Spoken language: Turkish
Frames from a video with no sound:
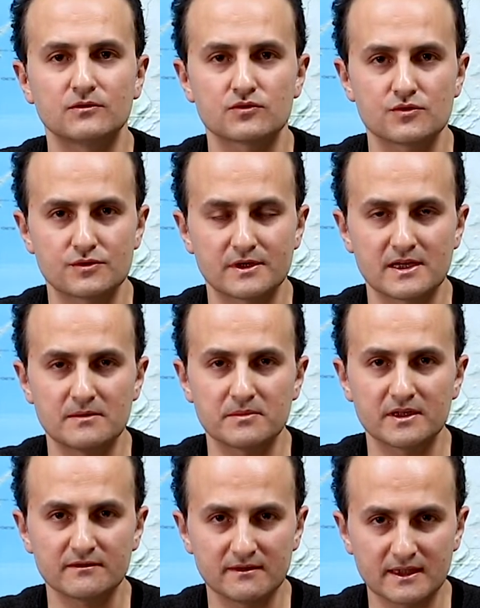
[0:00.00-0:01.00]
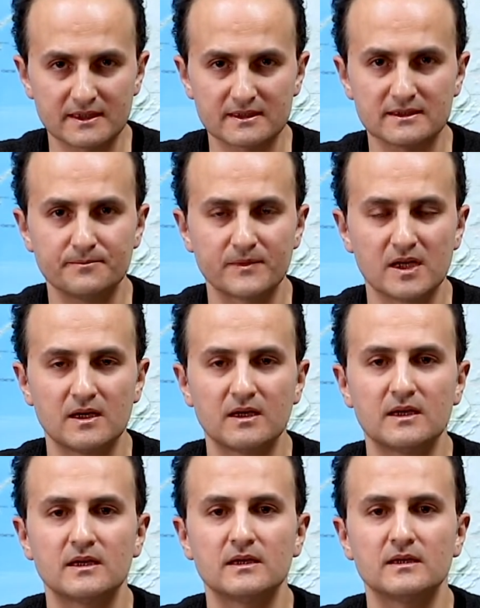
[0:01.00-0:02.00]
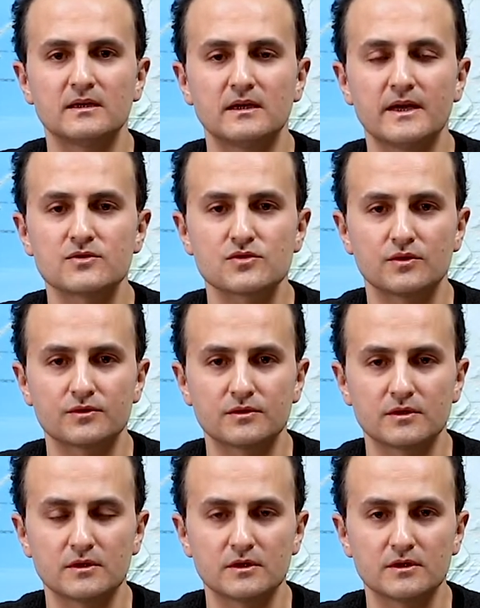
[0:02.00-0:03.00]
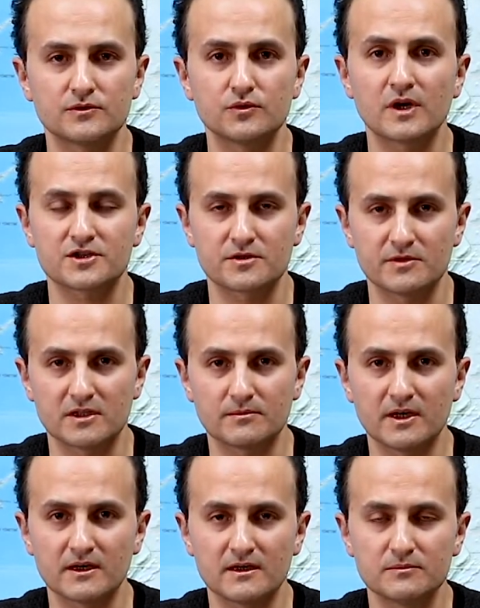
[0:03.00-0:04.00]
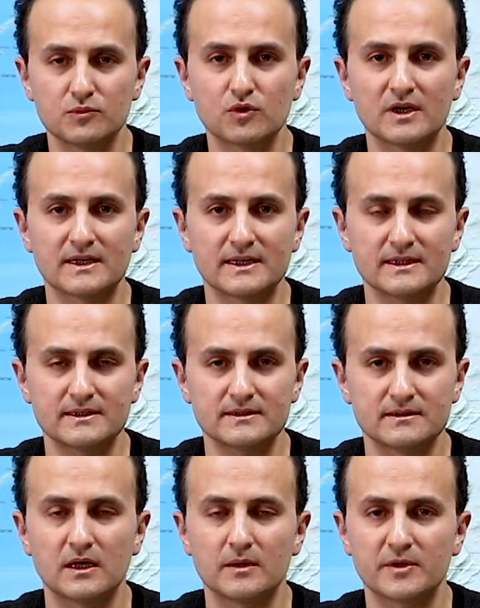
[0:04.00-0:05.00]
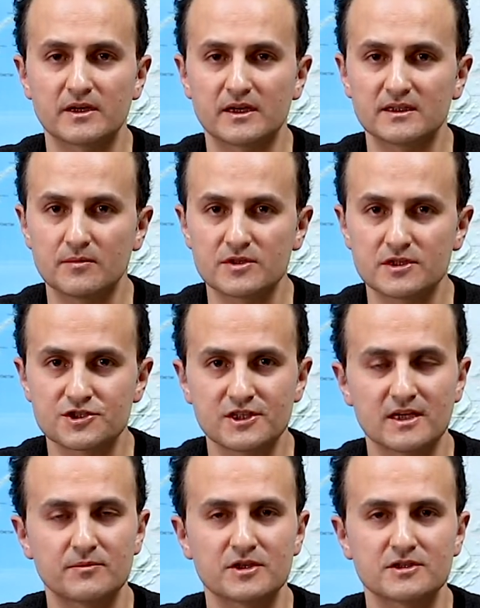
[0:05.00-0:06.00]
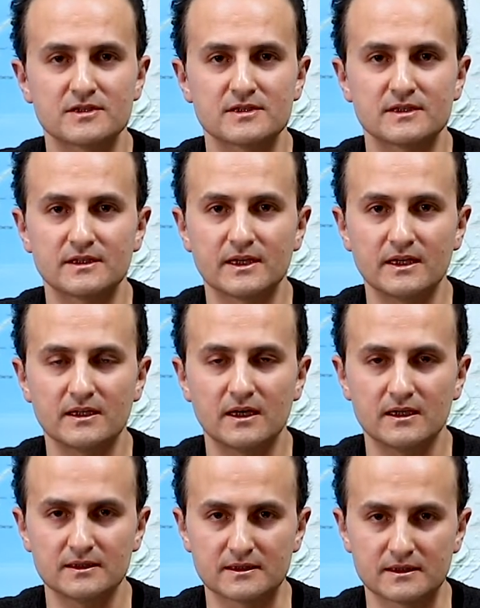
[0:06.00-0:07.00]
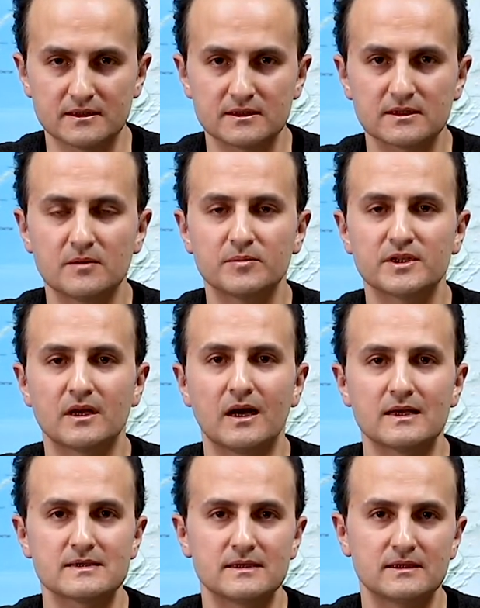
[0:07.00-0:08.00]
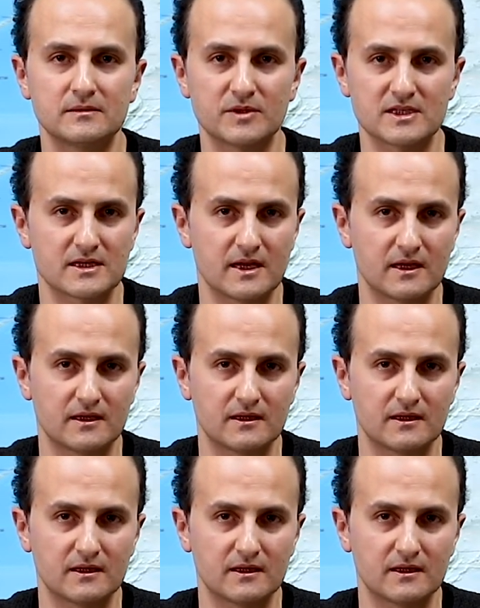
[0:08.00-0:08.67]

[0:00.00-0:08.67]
uzun süreden beri vardı. Ee, en son e, dün akşam itibariyle bu karar Amerikan Temsilciler Meclisi'nde alındı. Trump'ın azledilmesine,